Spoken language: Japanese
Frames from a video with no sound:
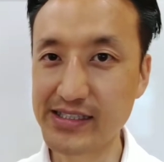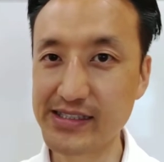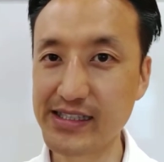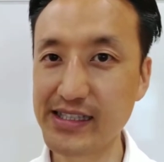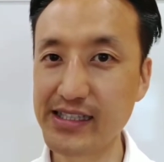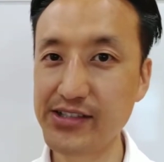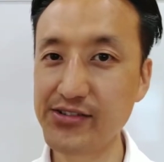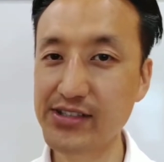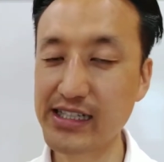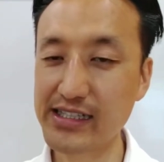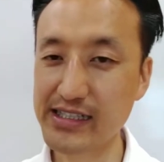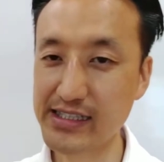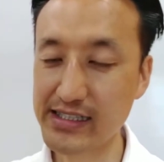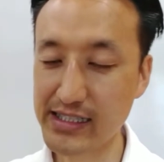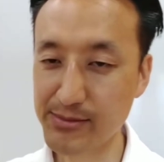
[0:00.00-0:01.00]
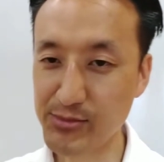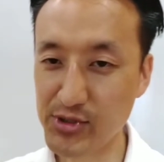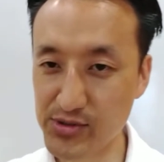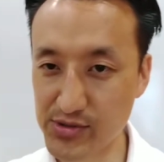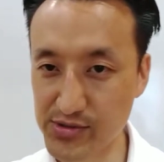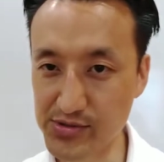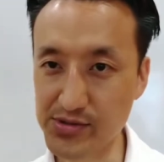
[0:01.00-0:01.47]
で、床から
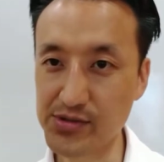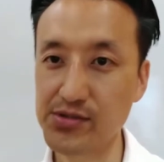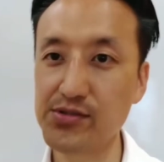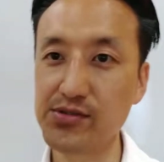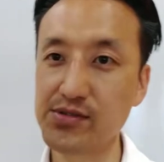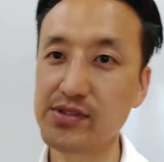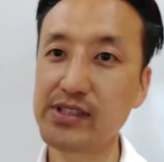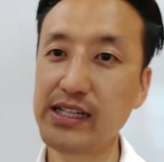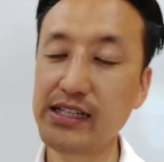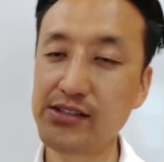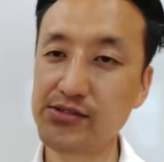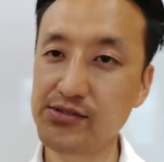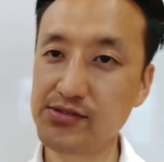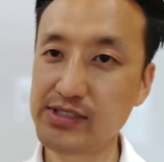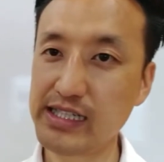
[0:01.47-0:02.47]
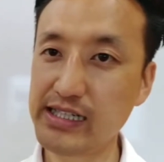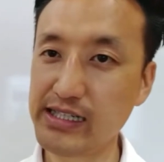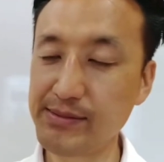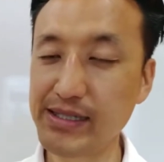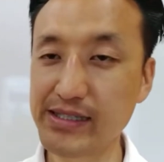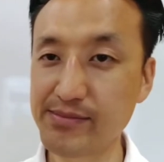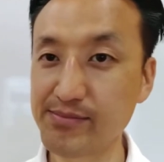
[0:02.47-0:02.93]
物を取ったりとか、